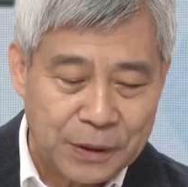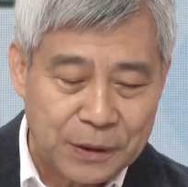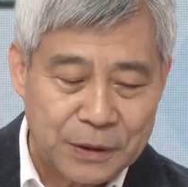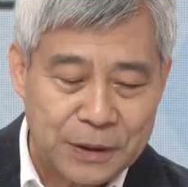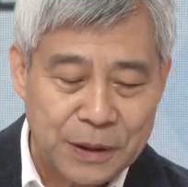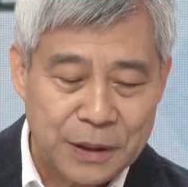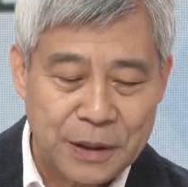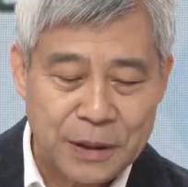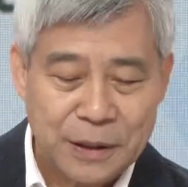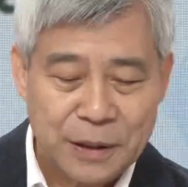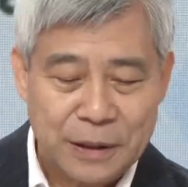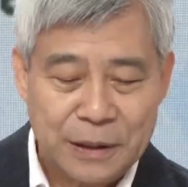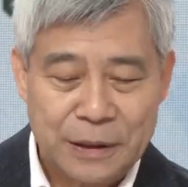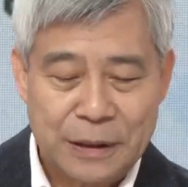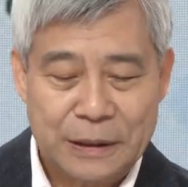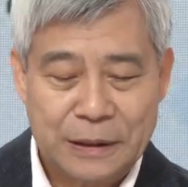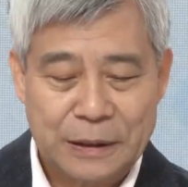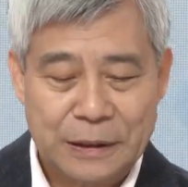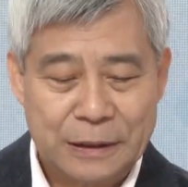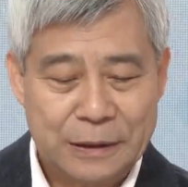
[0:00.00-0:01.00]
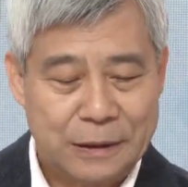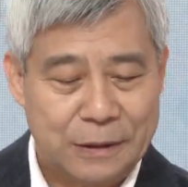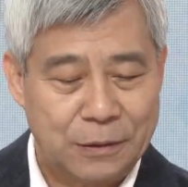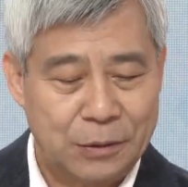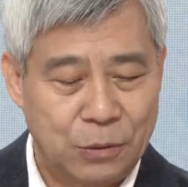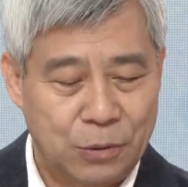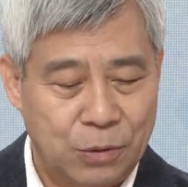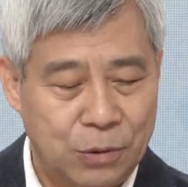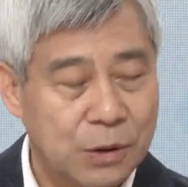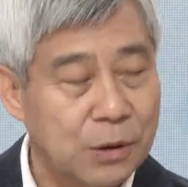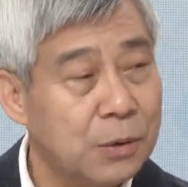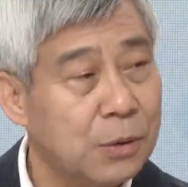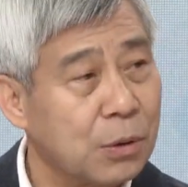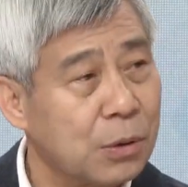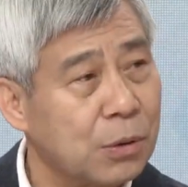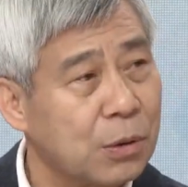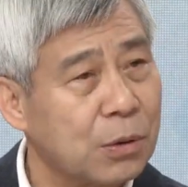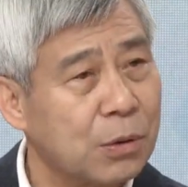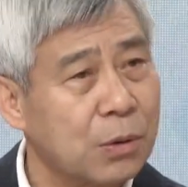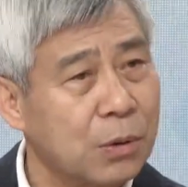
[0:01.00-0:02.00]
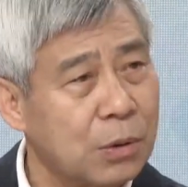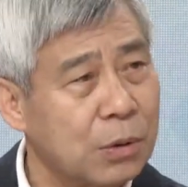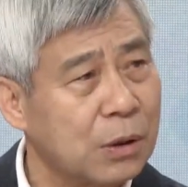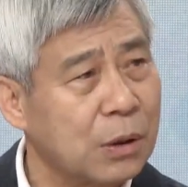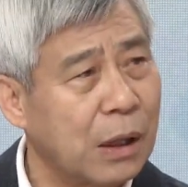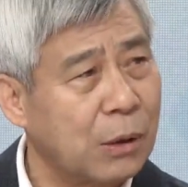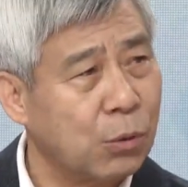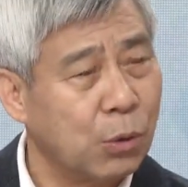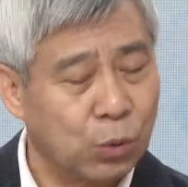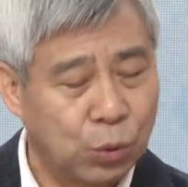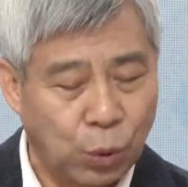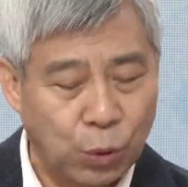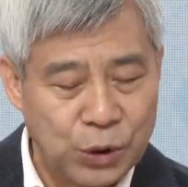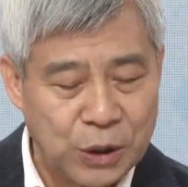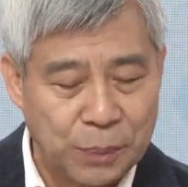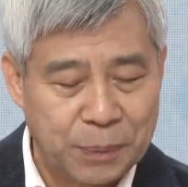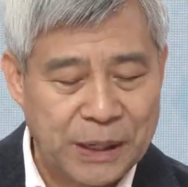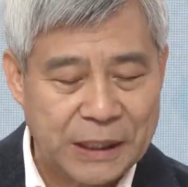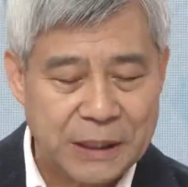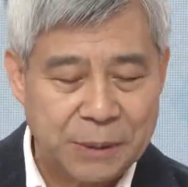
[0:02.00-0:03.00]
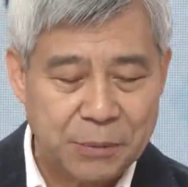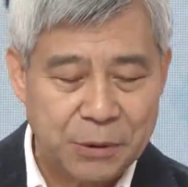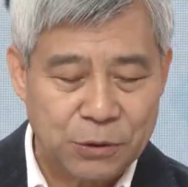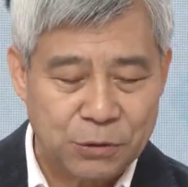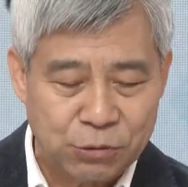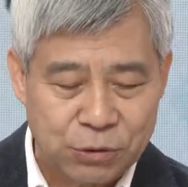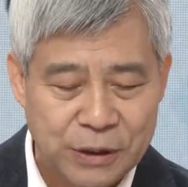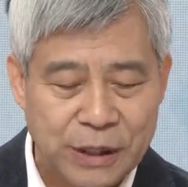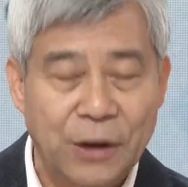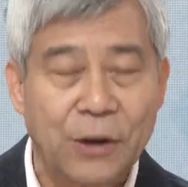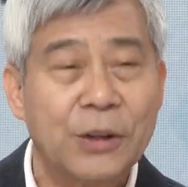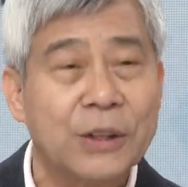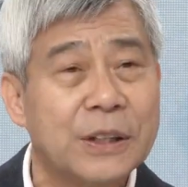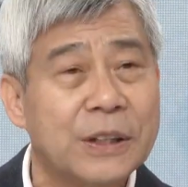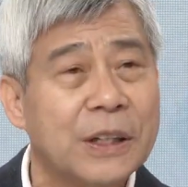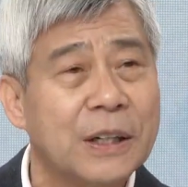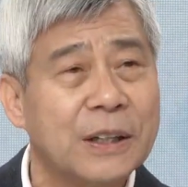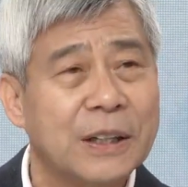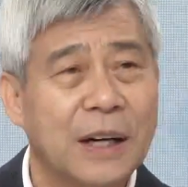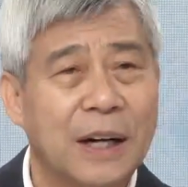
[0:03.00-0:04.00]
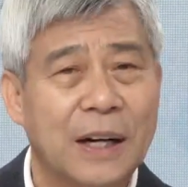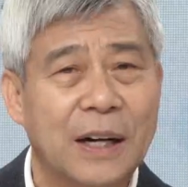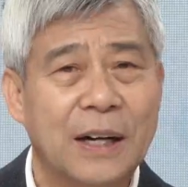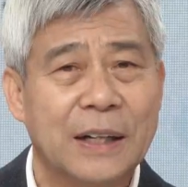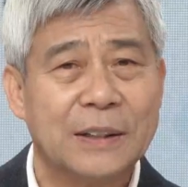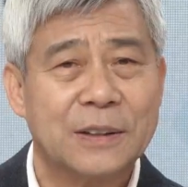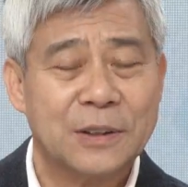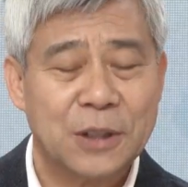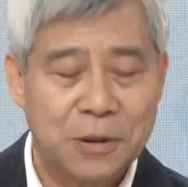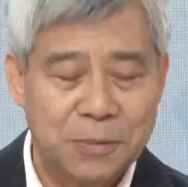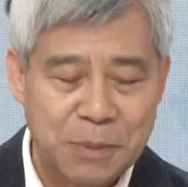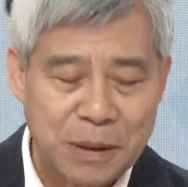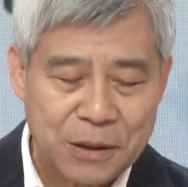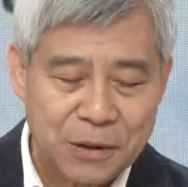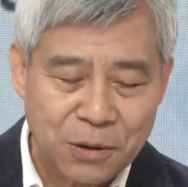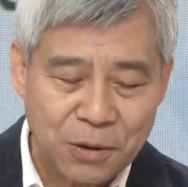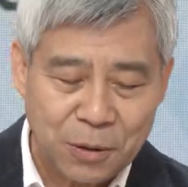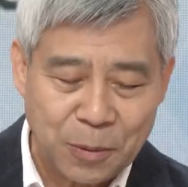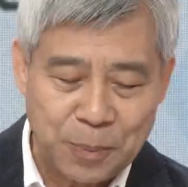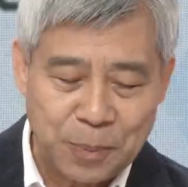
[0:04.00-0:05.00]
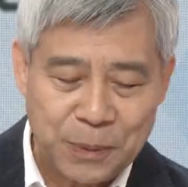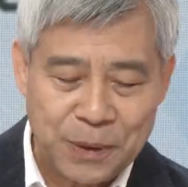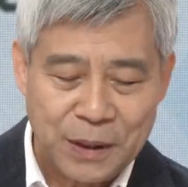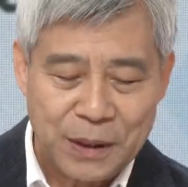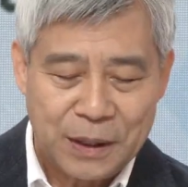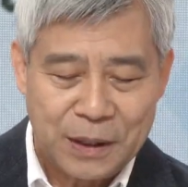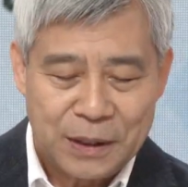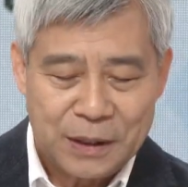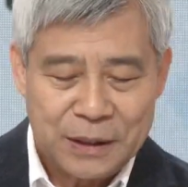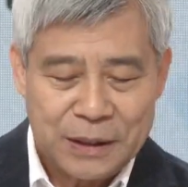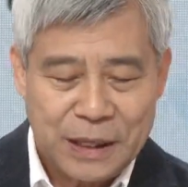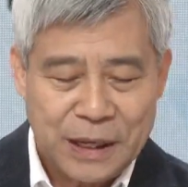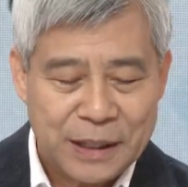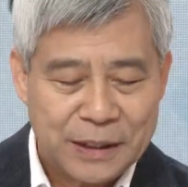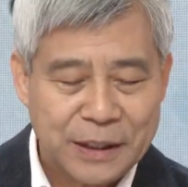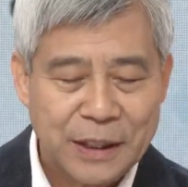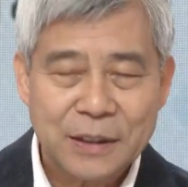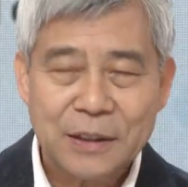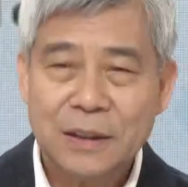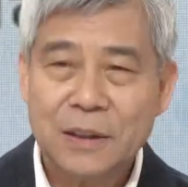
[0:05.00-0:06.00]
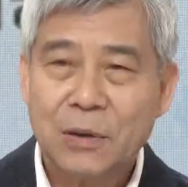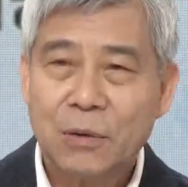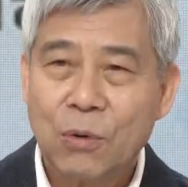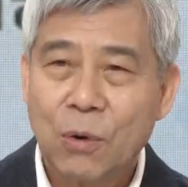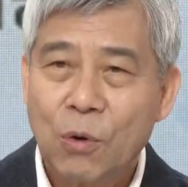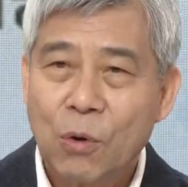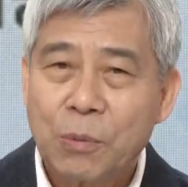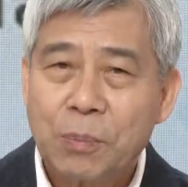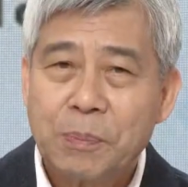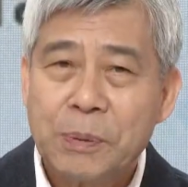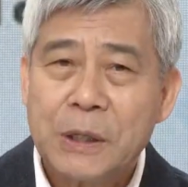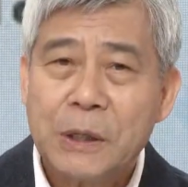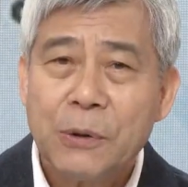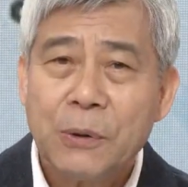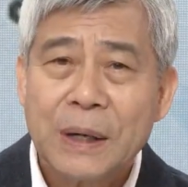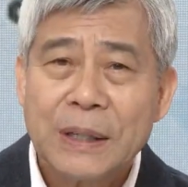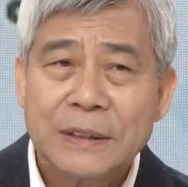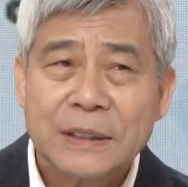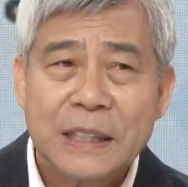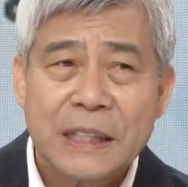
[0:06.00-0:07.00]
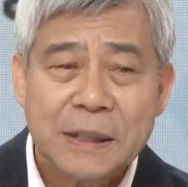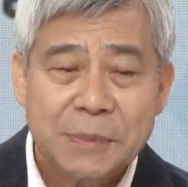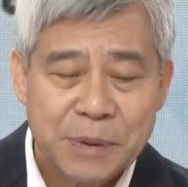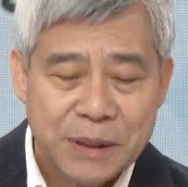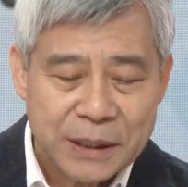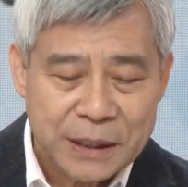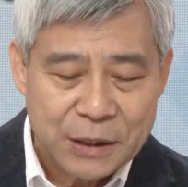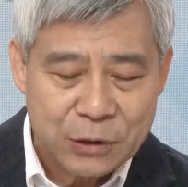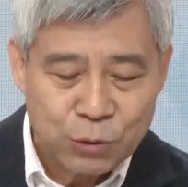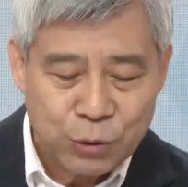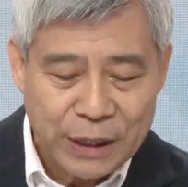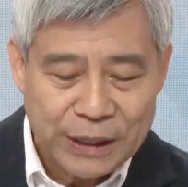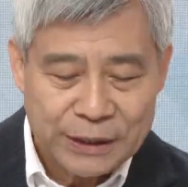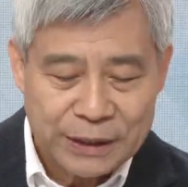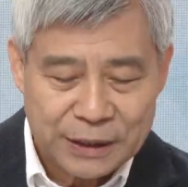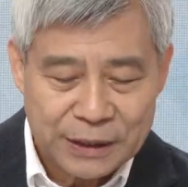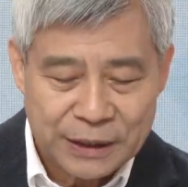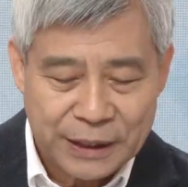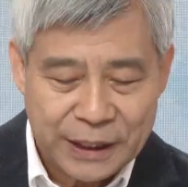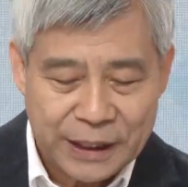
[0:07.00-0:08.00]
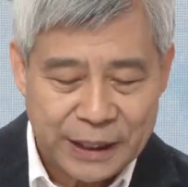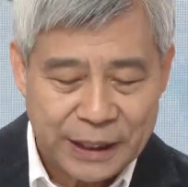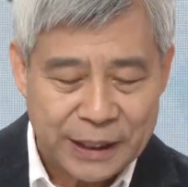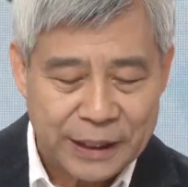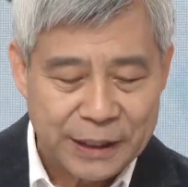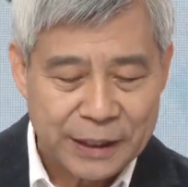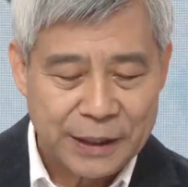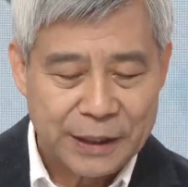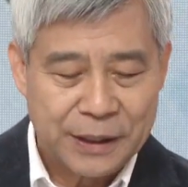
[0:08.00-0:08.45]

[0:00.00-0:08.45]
이제 에, 예, 이 돈이 없게 되면 우리나라 어떻게 될까? 정말로 이 혜택을 꼭 필요한 사람에게 줘야 되는데